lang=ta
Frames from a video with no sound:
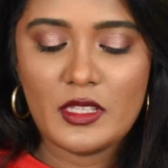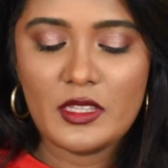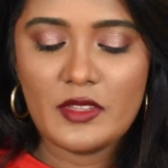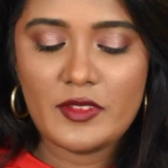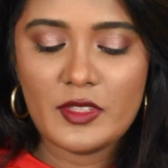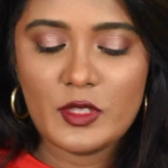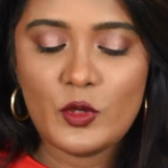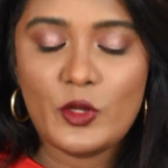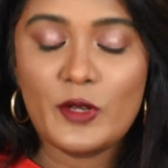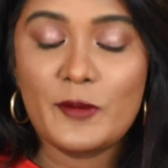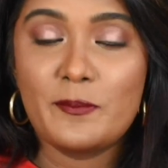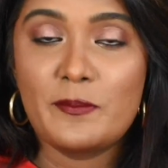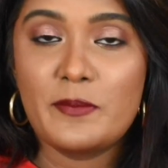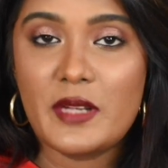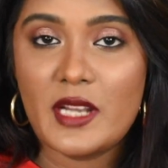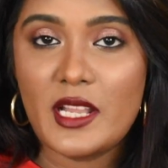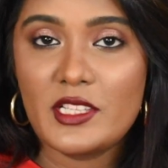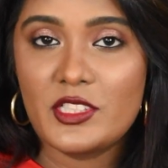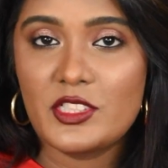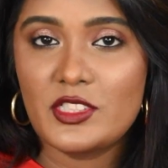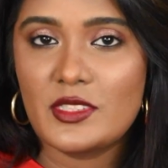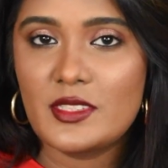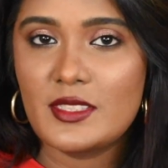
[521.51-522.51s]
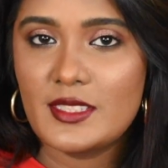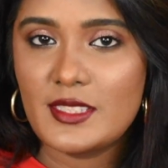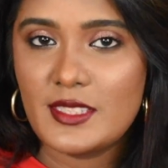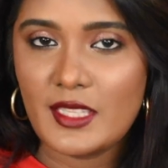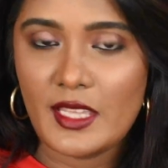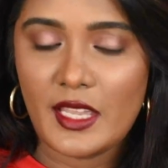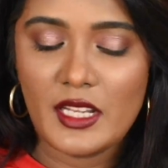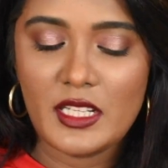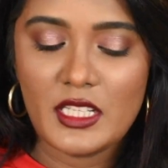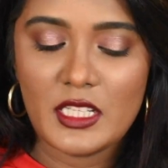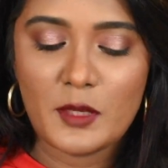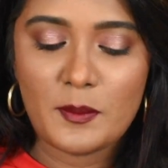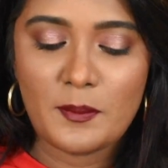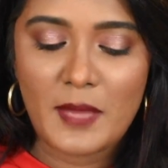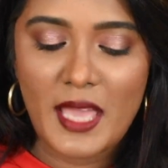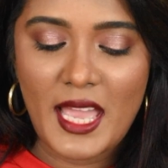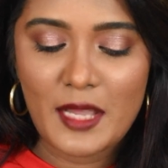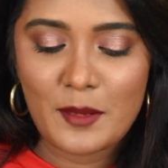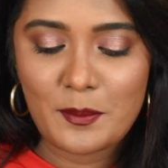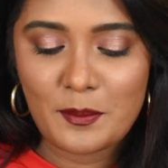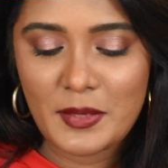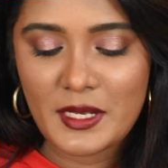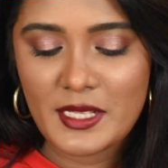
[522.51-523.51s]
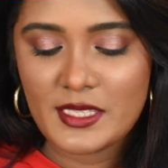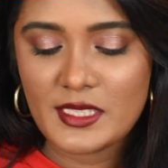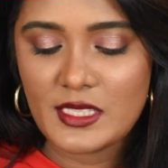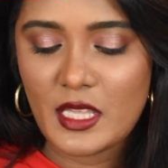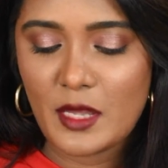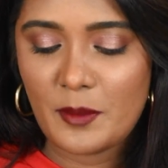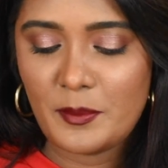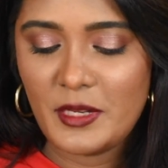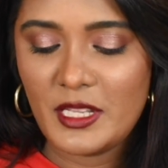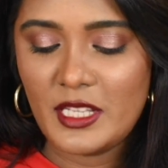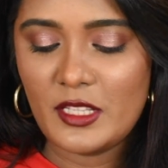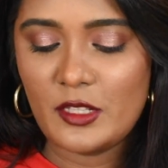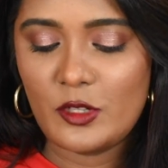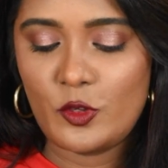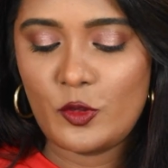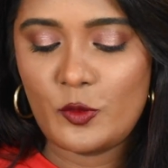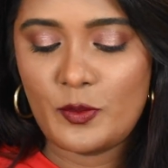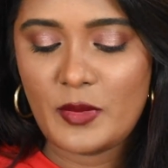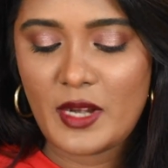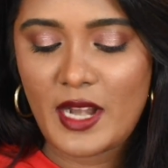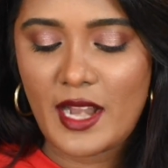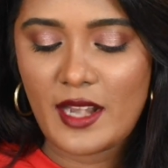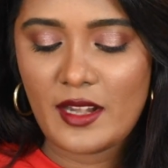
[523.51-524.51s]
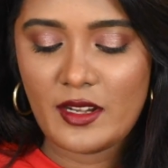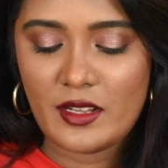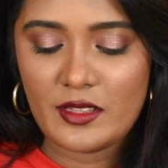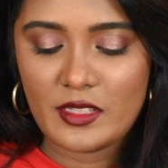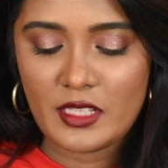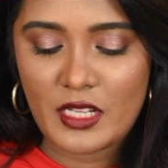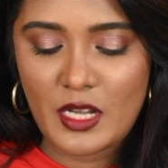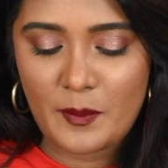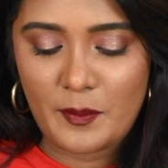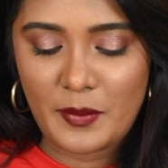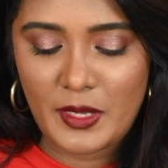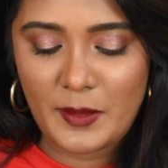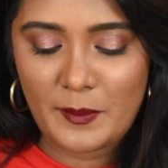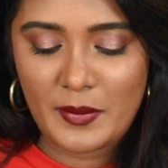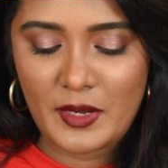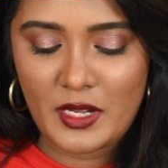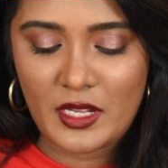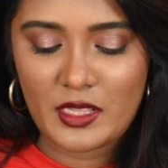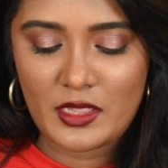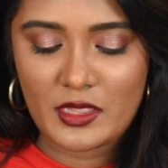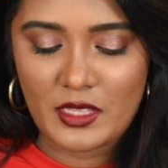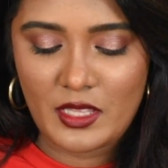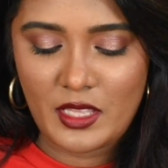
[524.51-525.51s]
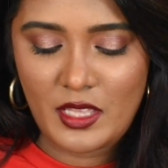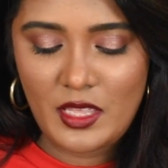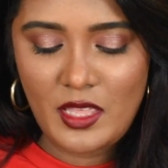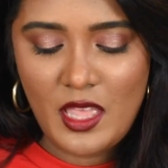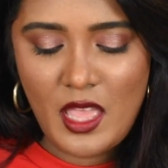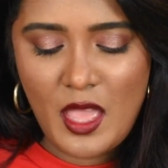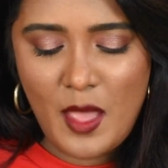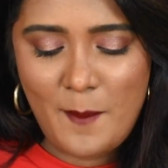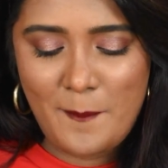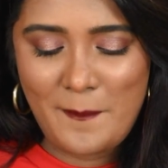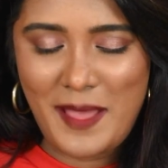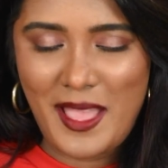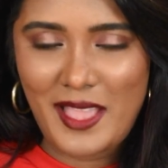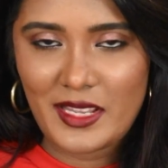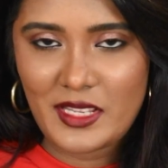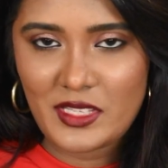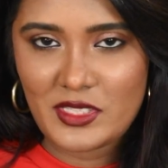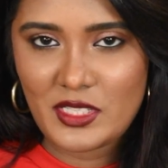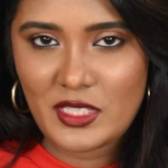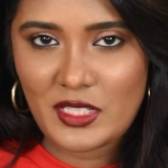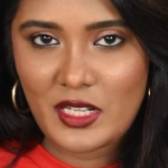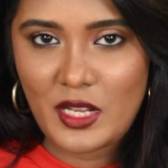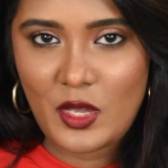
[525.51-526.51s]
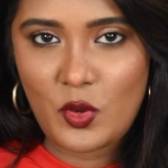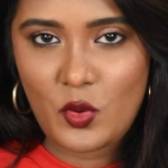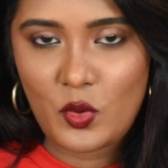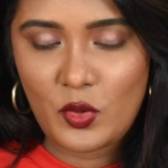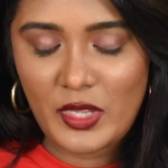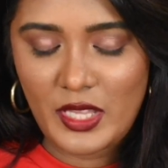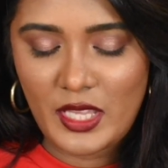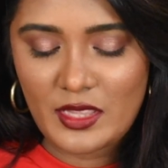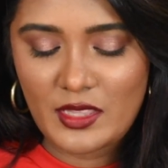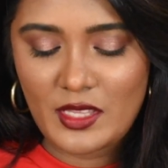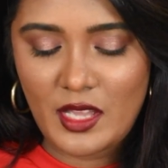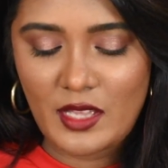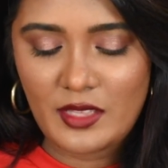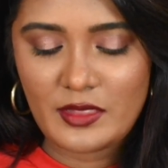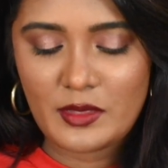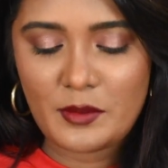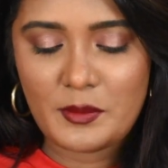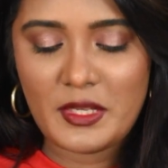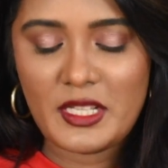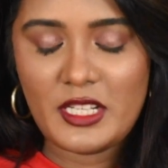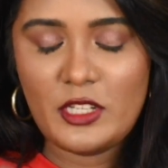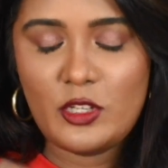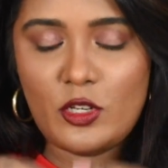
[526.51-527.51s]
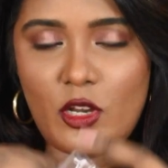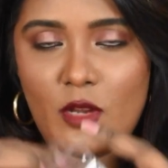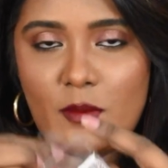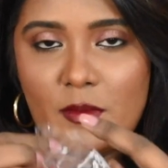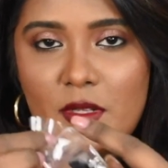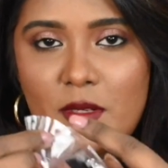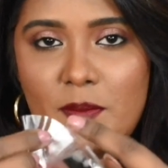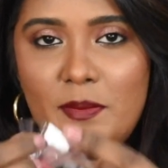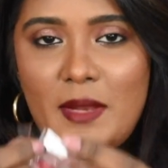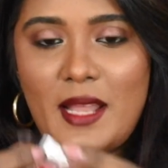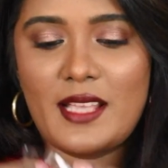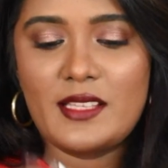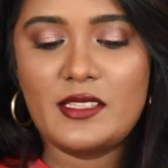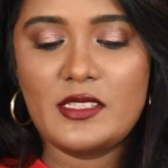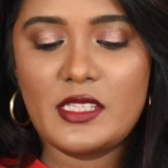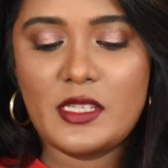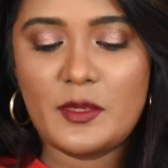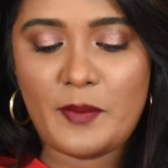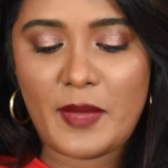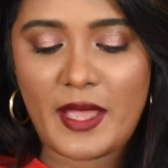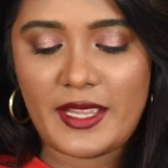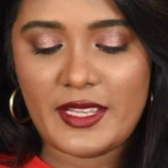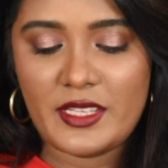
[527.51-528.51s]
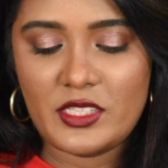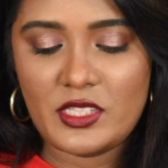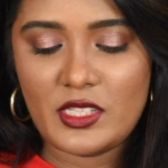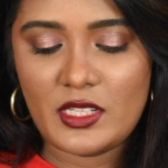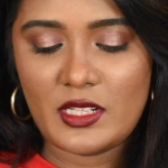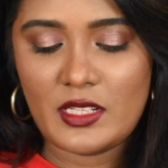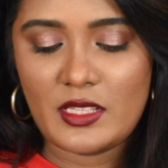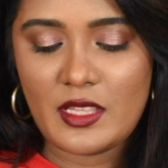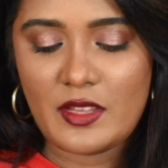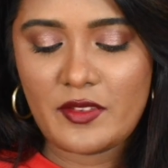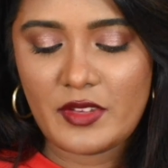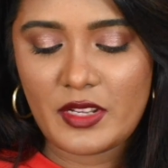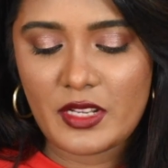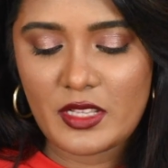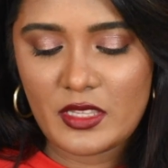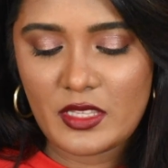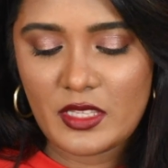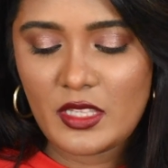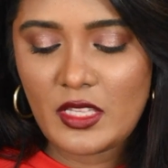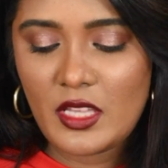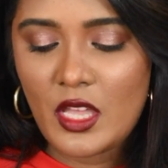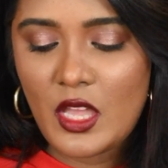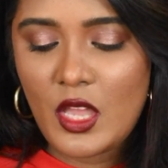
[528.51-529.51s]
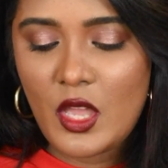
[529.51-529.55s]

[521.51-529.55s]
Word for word: இது வந்து ஒரு ப்ரஷ் செட் மேக் ப்ளஸ் அப்படிங்கிற ஒரு ப்ராண்ட்லேருந்து நான் பிக் பண்ணியிருந்தேன் பேக்கேஜிங்லாம் ஓகே தான் இந்த மாதிரி நார்மல் பிளாஸ்டிக் பேக்கேஜிங்கில் தான் வருது